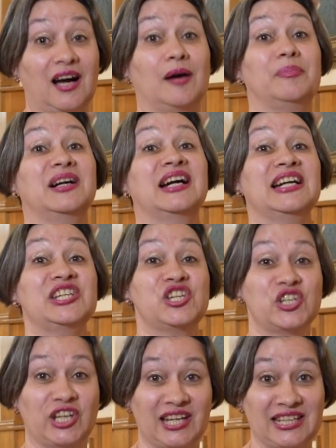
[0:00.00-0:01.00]
об
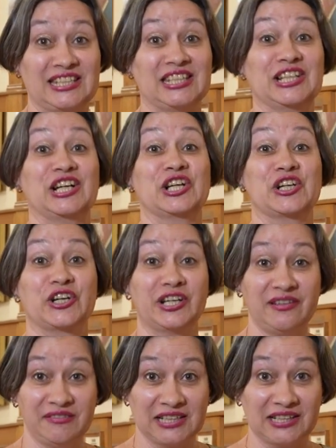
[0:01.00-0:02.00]
окончании
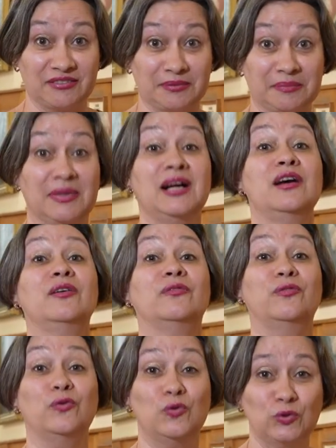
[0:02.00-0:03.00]
Кожевниковым
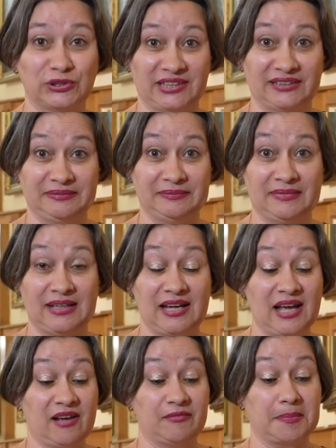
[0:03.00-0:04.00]
вуза.
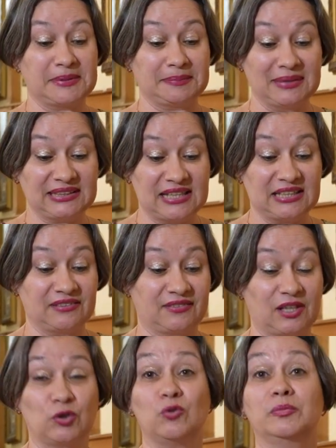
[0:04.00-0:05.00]
Вы посмотрите, в
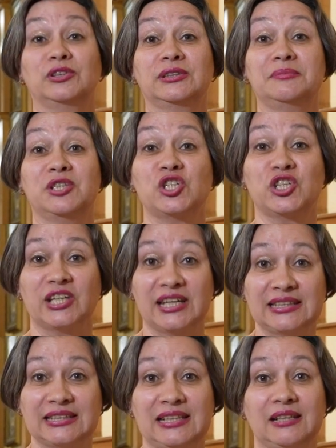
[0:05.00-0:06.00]
каком он
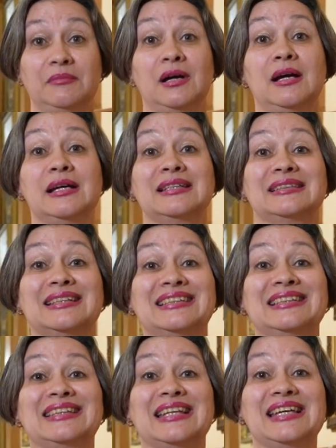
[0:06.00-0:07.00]
замечательном
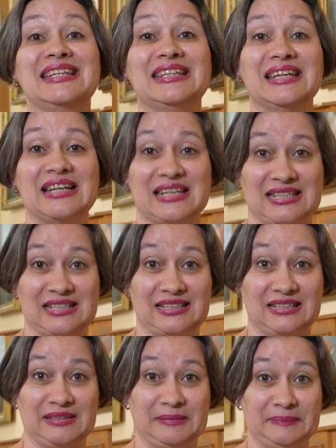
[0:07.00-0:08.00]
состоянии.